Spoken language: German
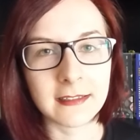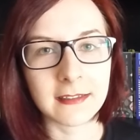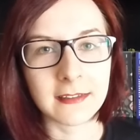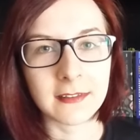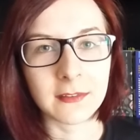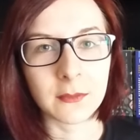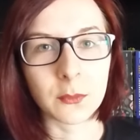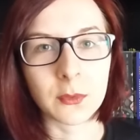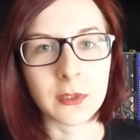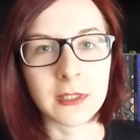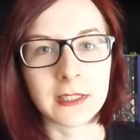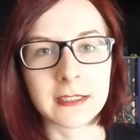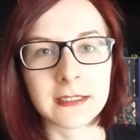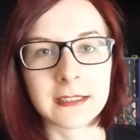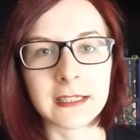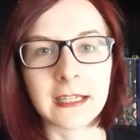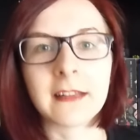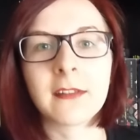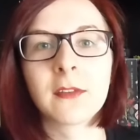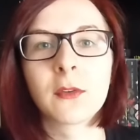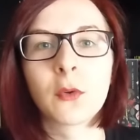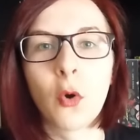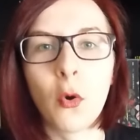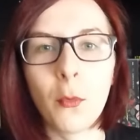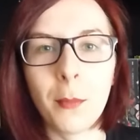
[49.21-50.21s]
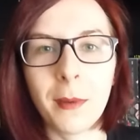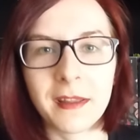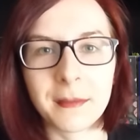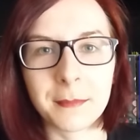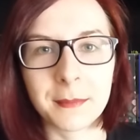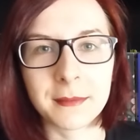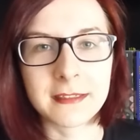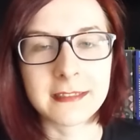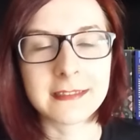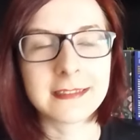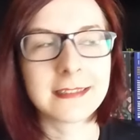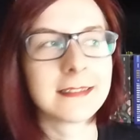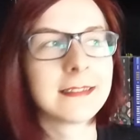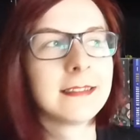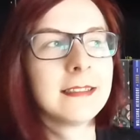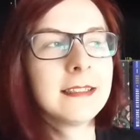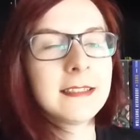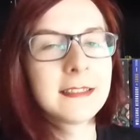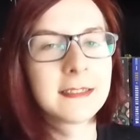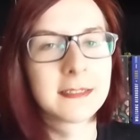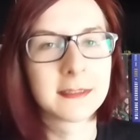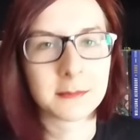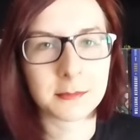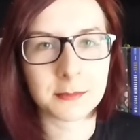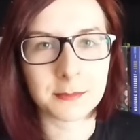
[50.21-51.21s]
So ganz grob erstmal gesagt, es
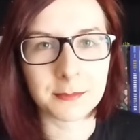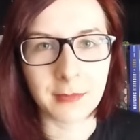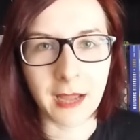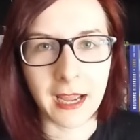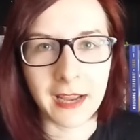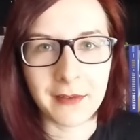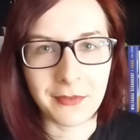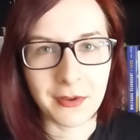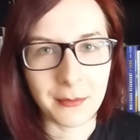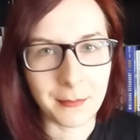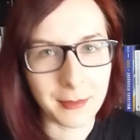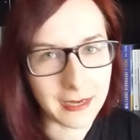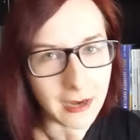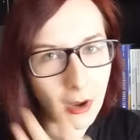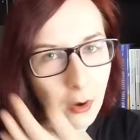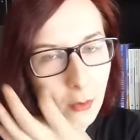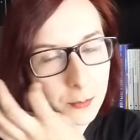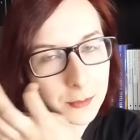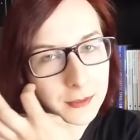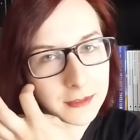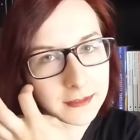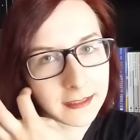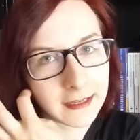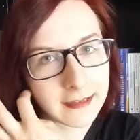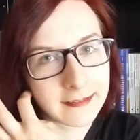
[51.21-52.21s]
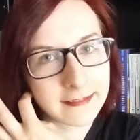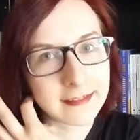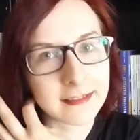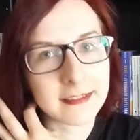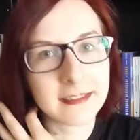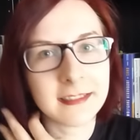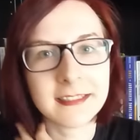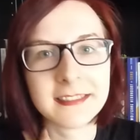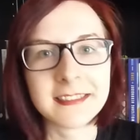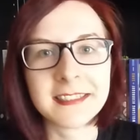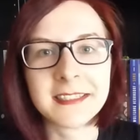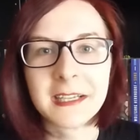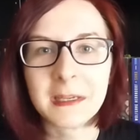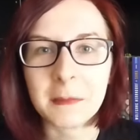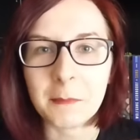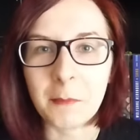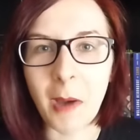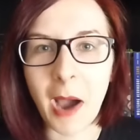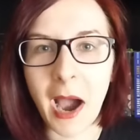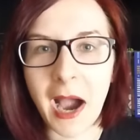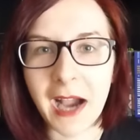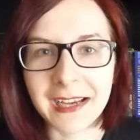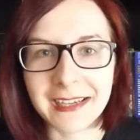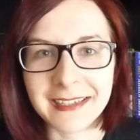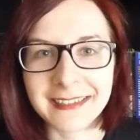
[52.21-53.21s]
ist einfach mein Hauptinteresse. Ich
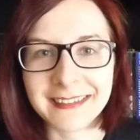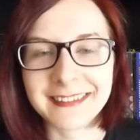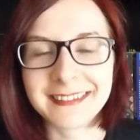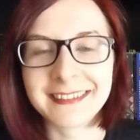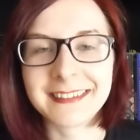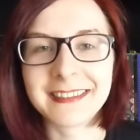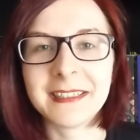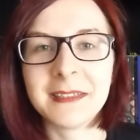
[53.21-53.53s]
mag es.